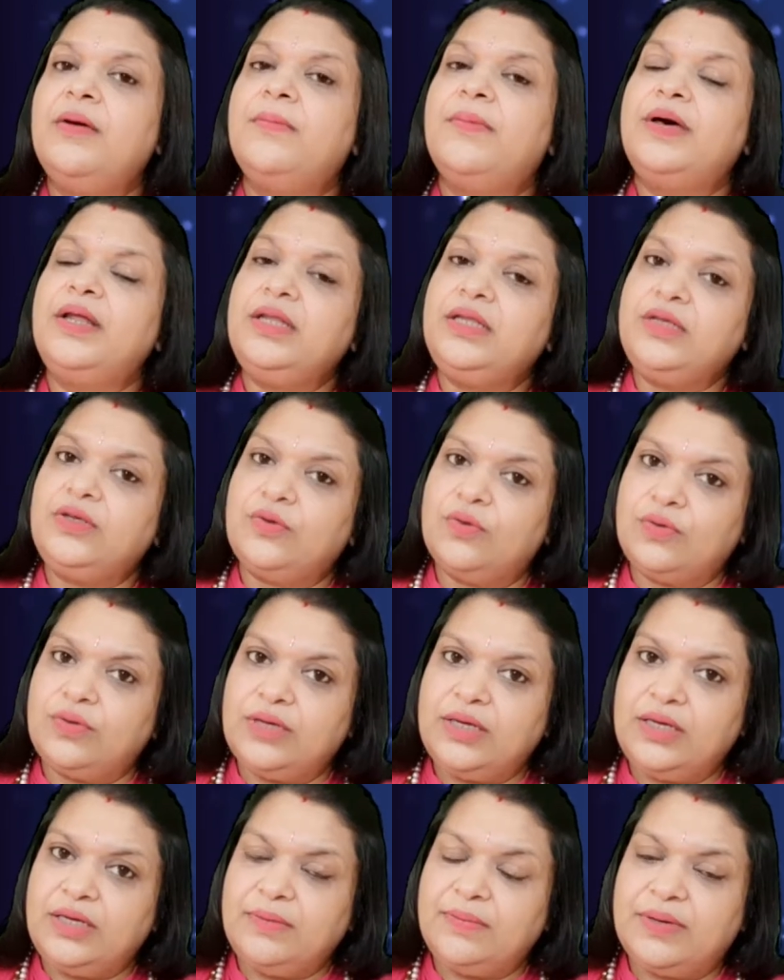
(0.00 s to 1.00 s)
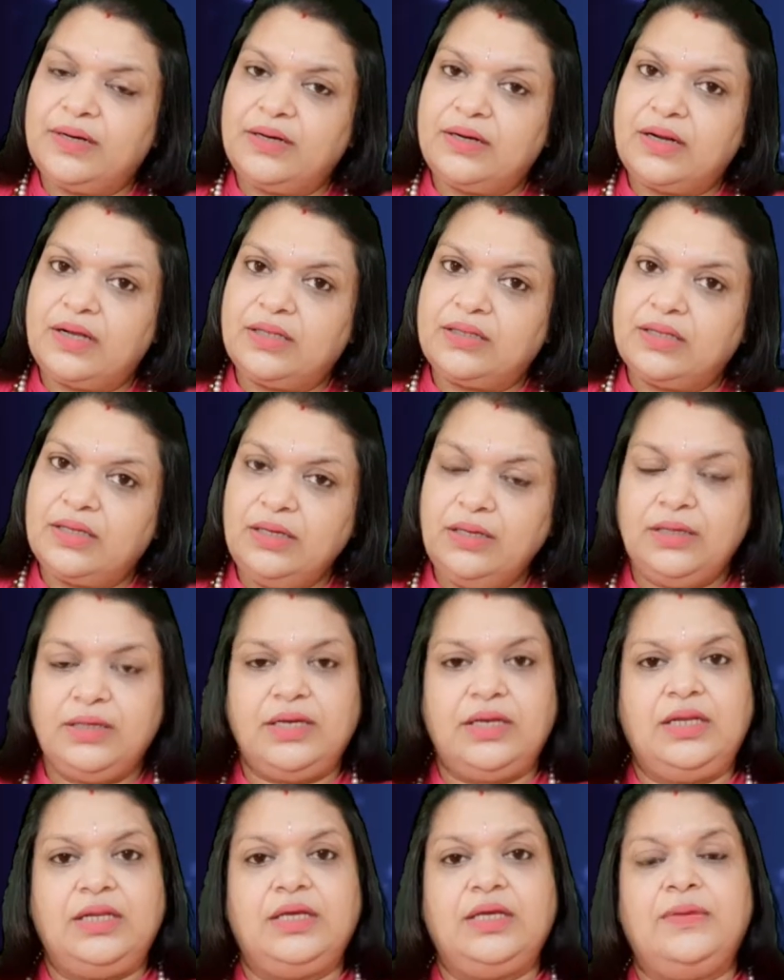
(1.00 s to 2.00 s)
पर योग नहीं बन रहा था
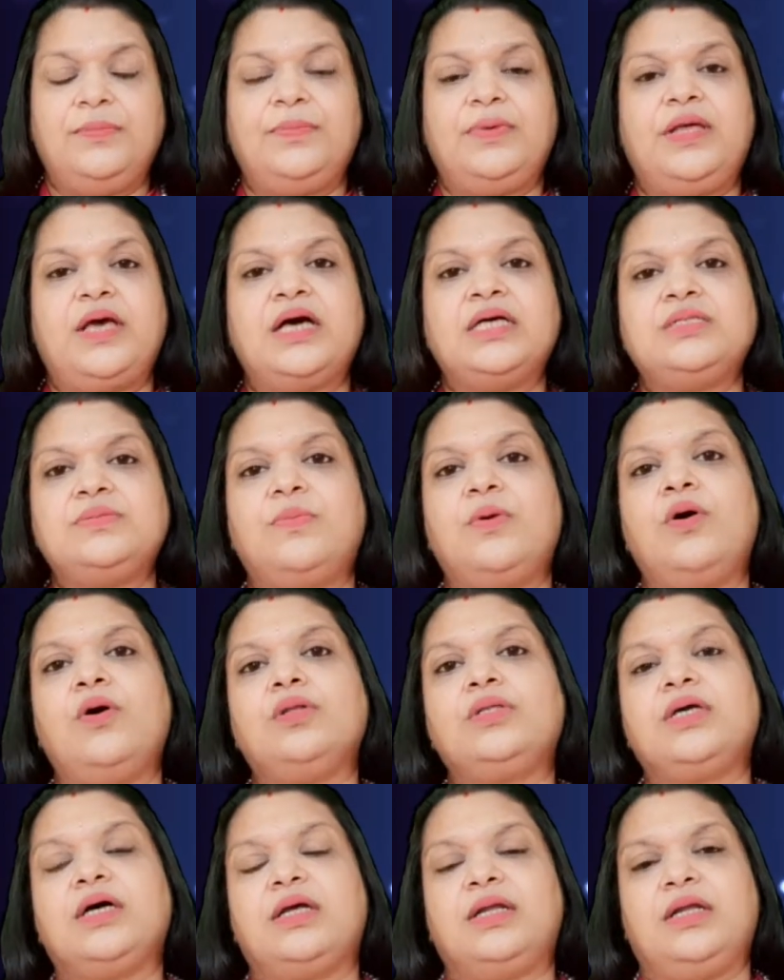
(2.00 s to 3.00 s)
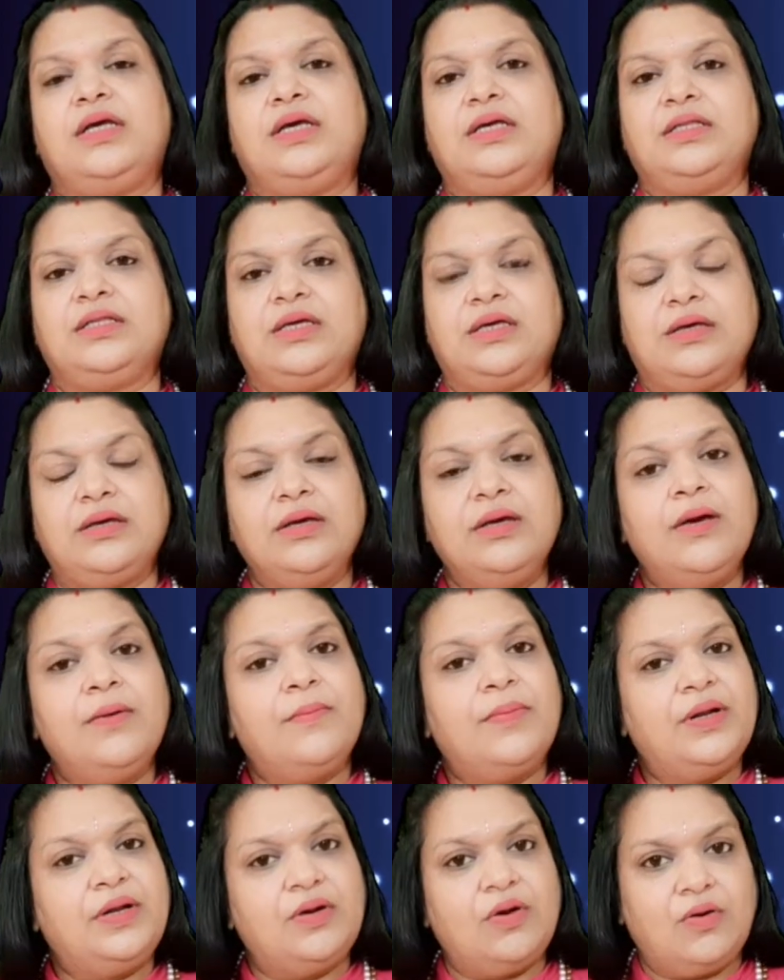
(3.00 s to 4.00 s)
यानी कि प्रयास बहुत कर रहे थे
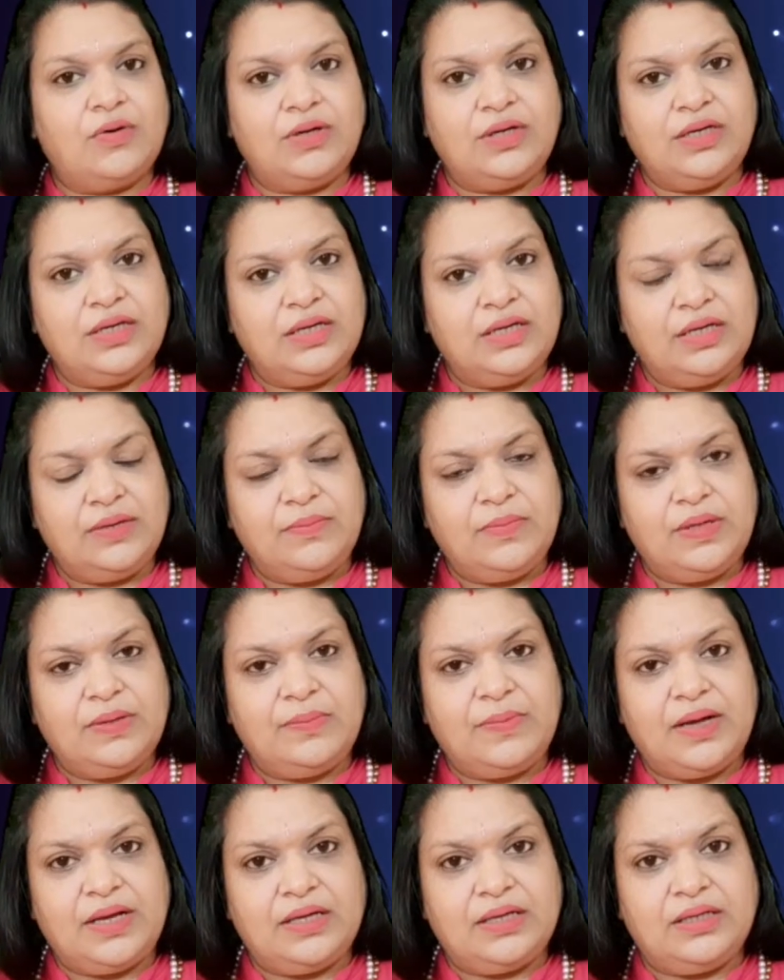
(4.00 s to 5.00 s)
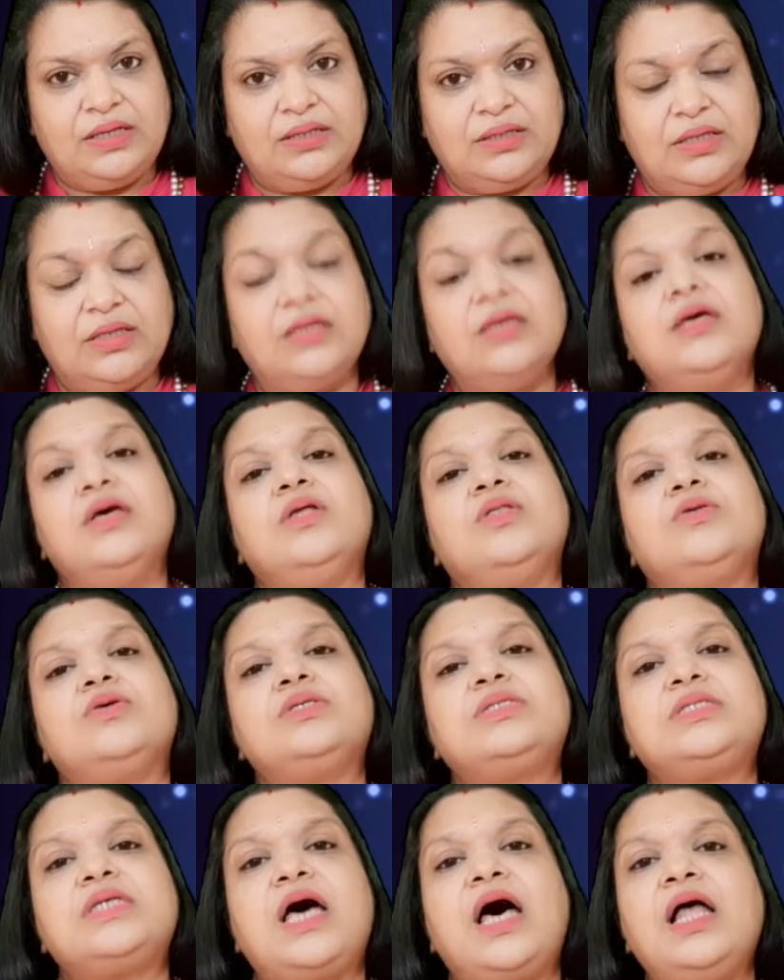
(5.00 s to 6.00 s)
पर नौकरी नहीं मिल पा रही थी तो
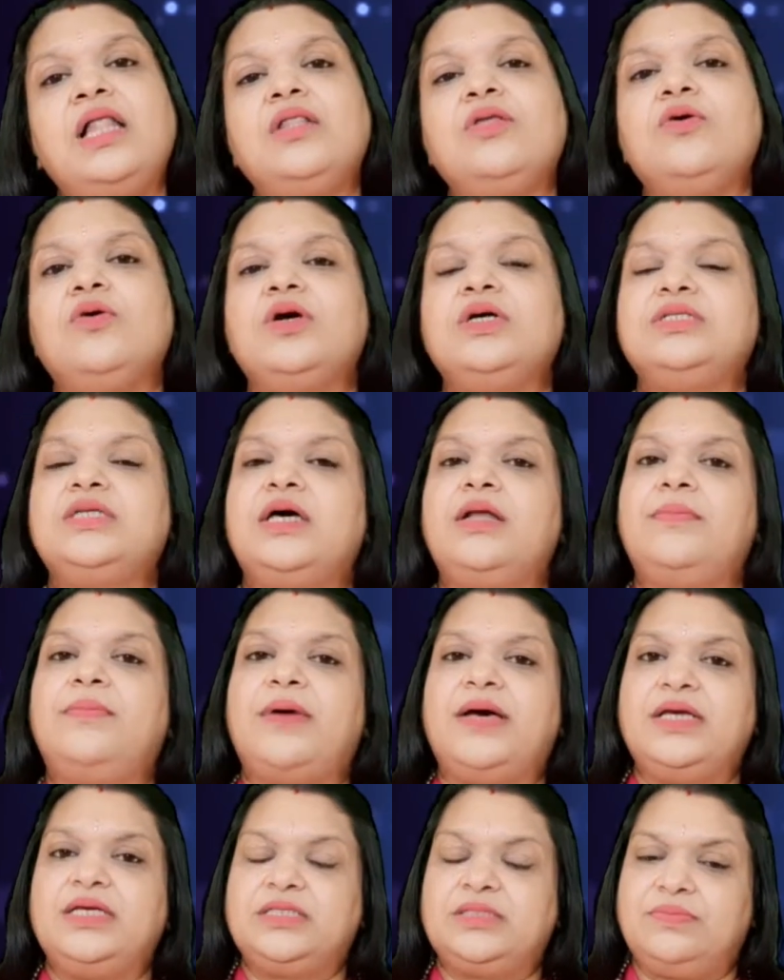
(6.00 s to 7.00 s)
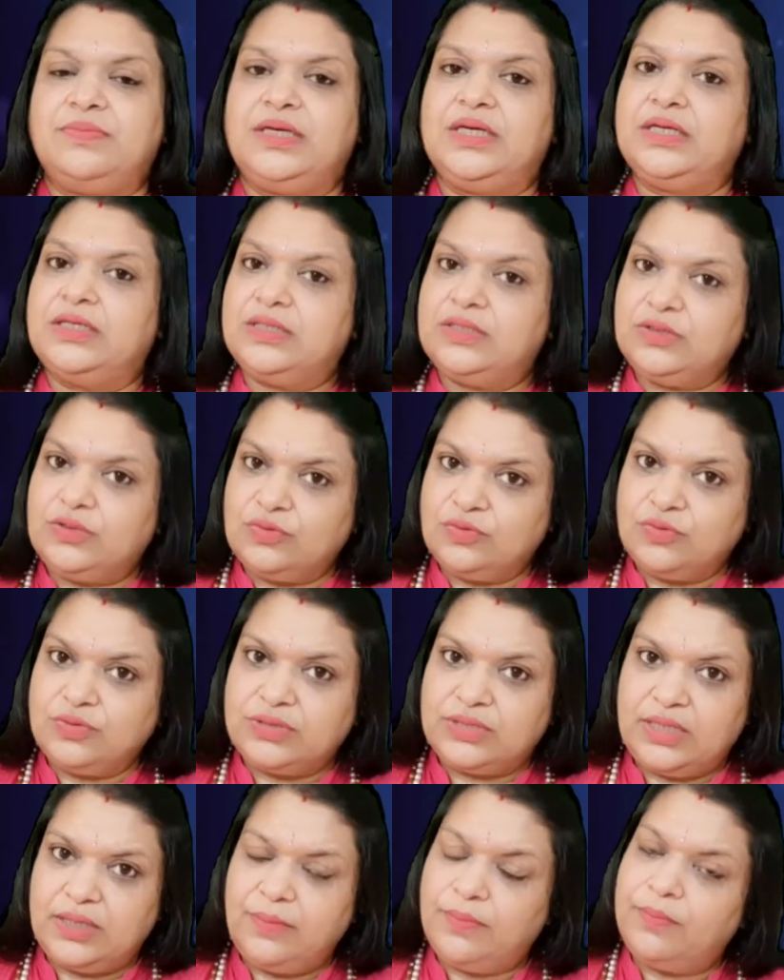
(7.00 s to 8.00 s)
साल 2022 में जून
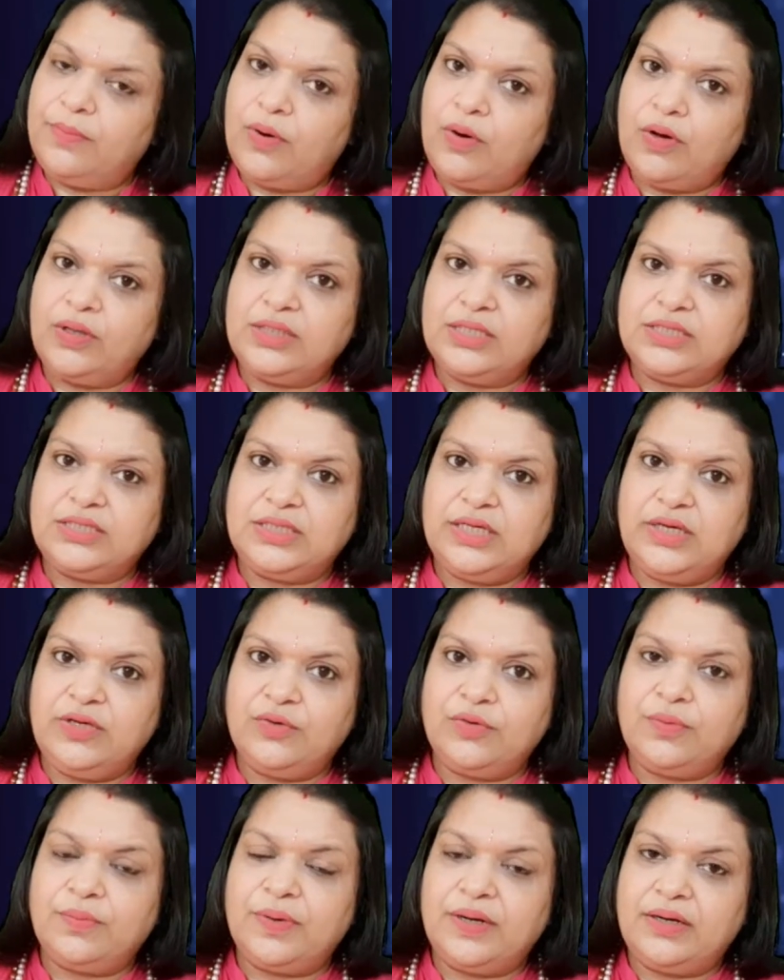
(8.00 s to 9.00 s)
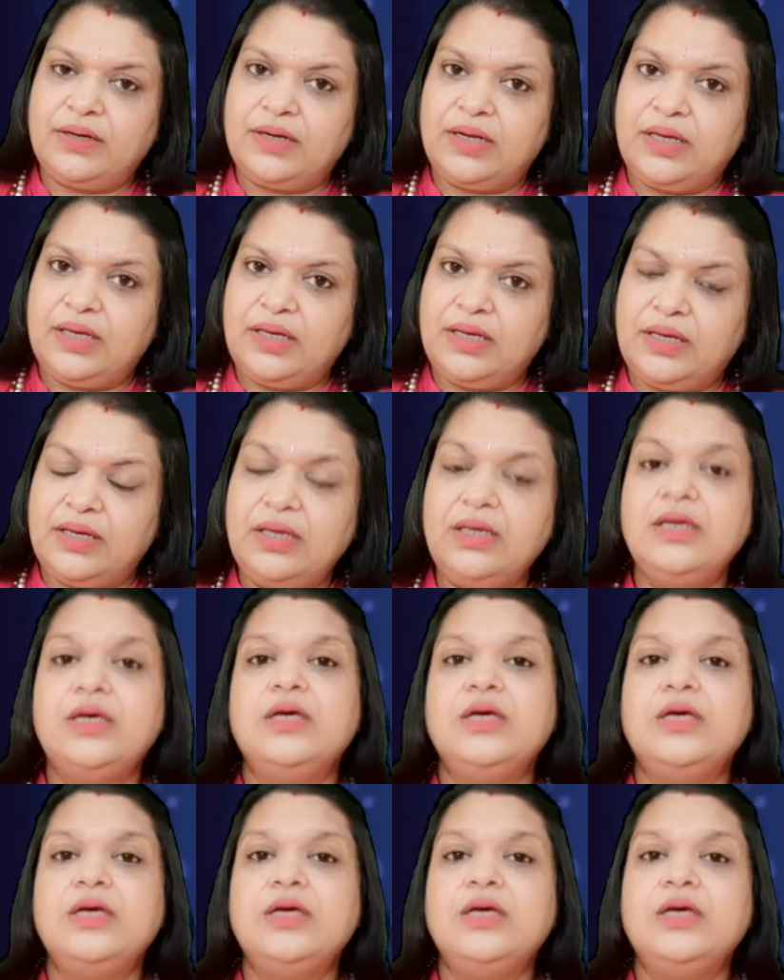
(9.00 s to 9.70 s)
से बहुत अच्छे योग बन रहे हैं